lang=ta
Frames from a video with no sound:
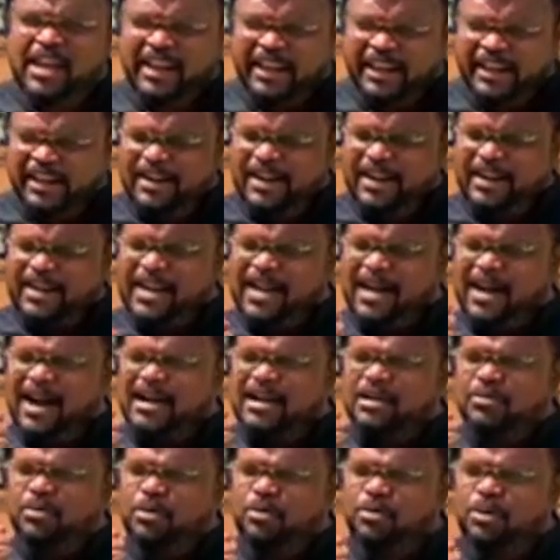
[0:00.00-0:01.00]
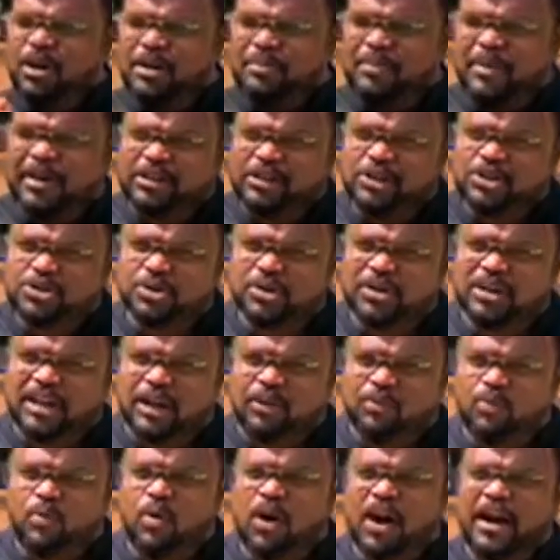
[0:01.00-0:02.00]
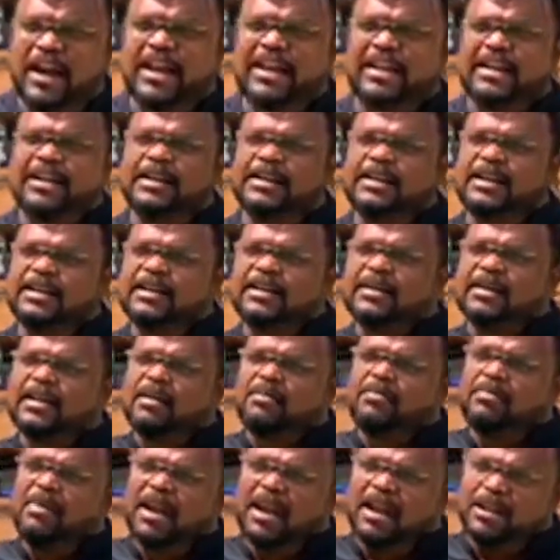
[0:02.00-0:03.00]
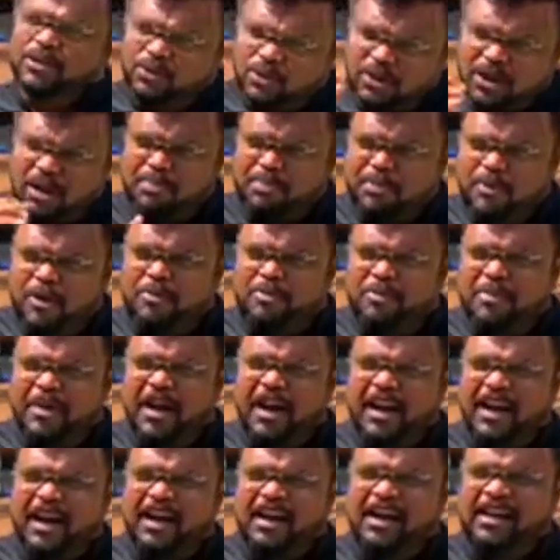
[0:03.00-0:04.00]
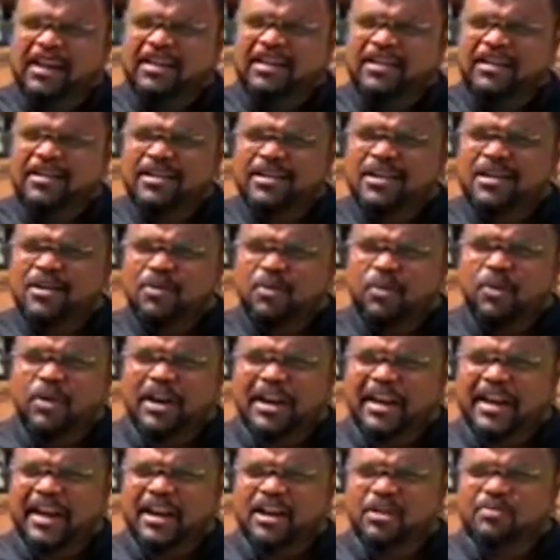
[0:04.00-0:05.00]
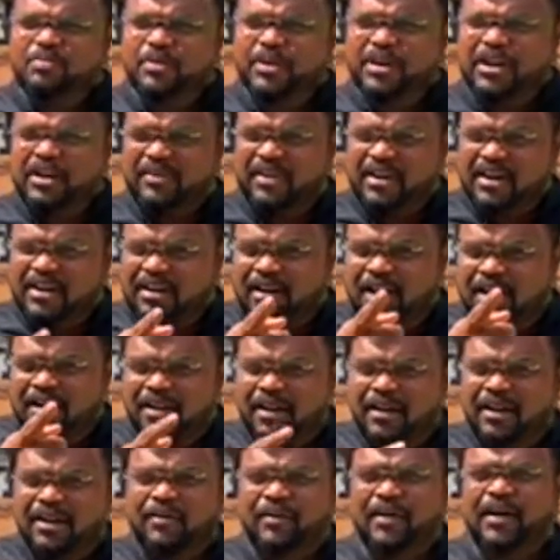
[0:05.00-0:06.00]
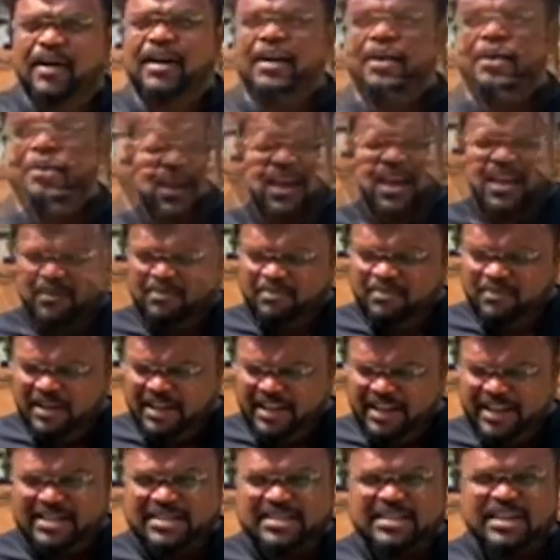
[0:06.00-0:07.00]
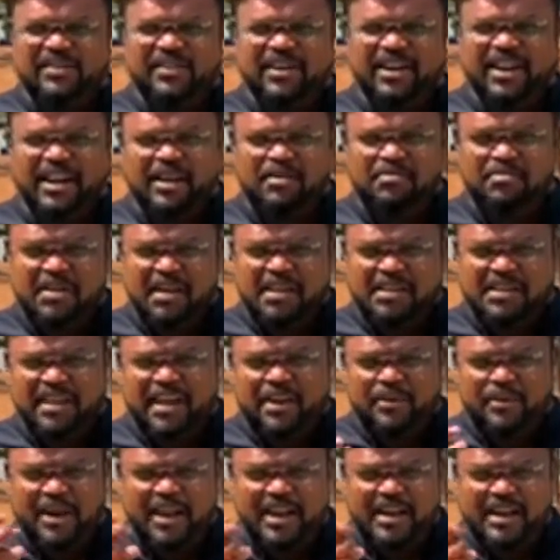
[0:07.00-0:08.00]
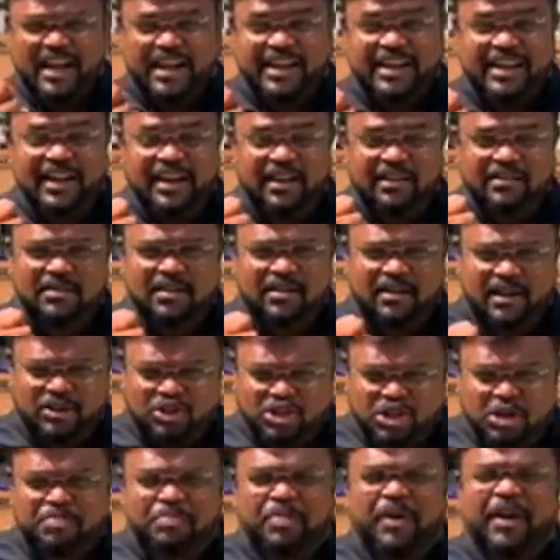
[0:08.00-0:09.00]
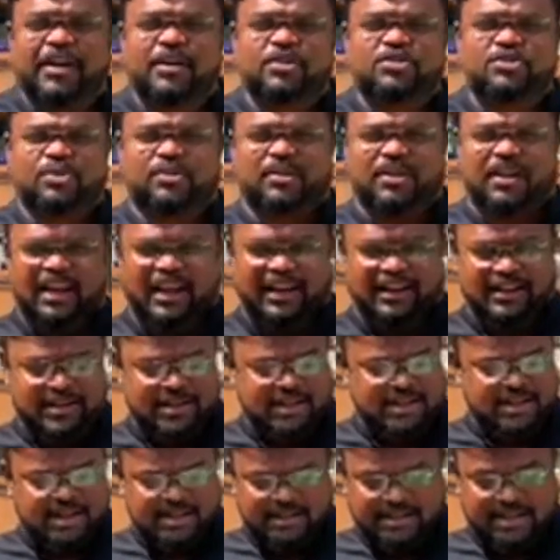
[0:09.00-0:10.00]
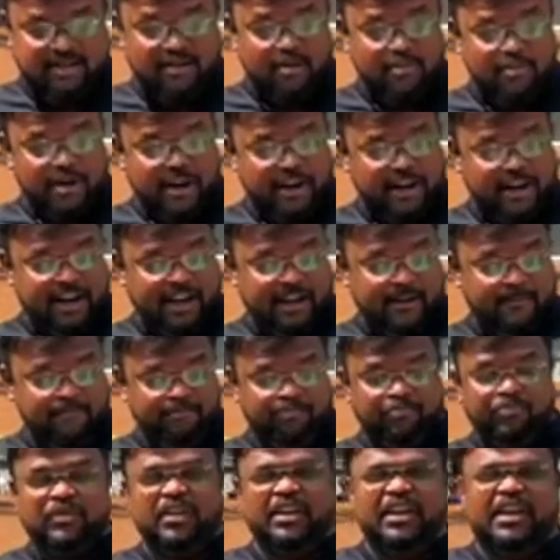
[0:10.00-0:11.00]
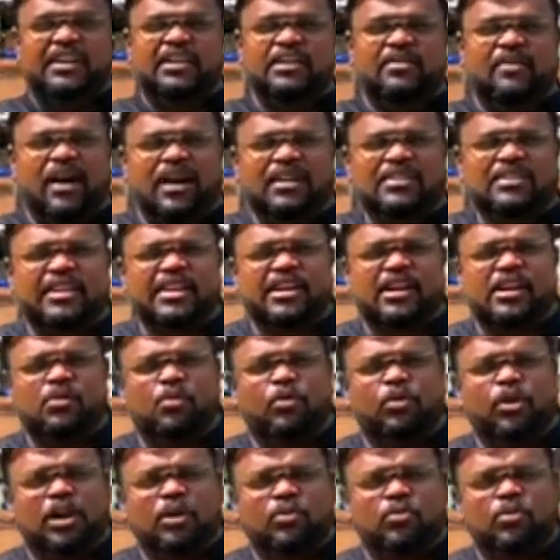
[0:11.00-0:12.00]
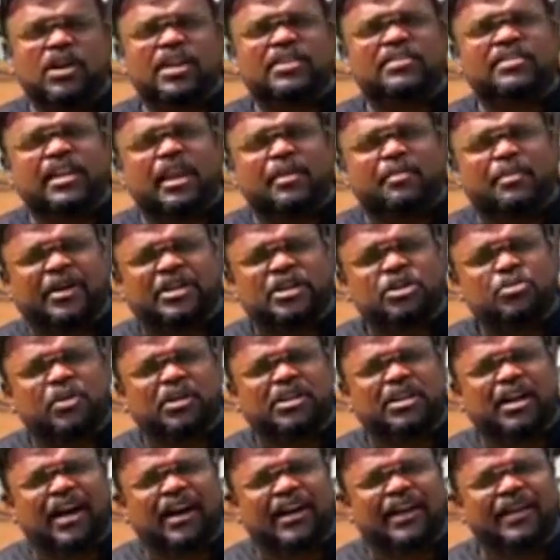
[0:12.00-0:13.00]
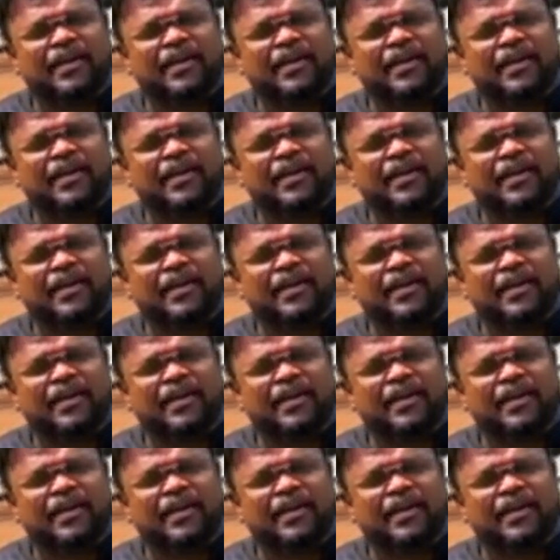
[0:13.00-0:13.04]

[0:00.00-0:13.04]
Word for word: இன்னைக்கு ஆண்டவர் உங்களை பார்த்து சொல்றார் உனக்கு இருக்கிற பலத்தோட போப்பா உன்னை அனுப்புகிறவர் நான் அல்லவா நீ இஸ்ரவேலரை மீதியானுடைய கையிலிருந்து ரட்சிப்பாயின்னு சொல்றார் தேவ பிள்ளைகளே இந்த வார்த்தைகள் உங்கள் உள்ளத்திலே பதிவதா